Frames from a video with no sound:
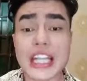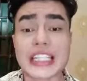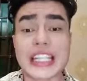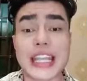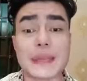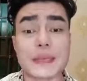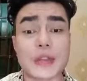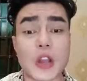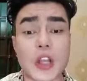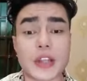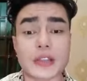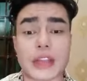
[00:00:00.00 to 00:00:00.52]

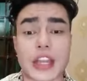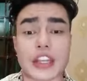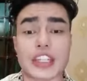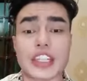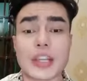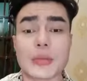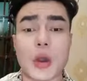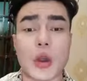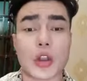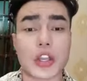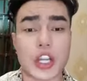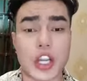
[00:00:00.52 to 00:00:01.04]
ship có tỉnh
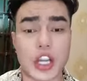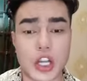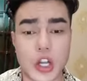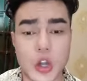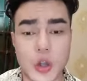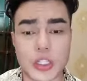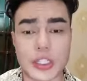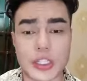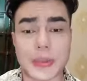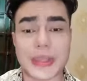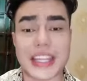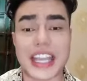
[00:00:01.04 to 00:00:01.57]
cho mọi người
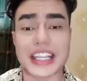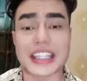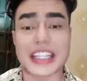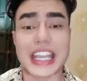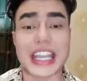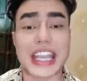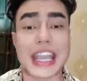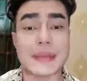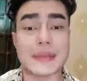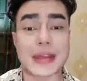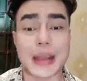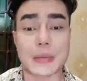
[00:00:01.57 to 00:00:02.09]
luôn thì bây giờ
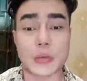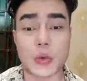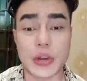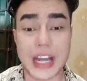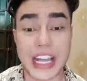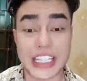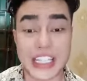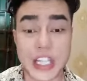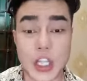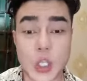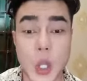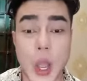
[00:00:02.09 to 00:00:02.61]
chị em nào mua
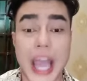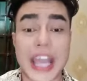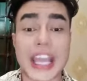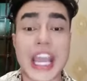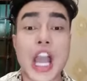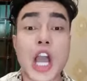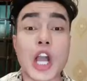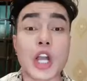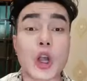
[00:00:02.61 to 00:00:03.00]
để số điện thoại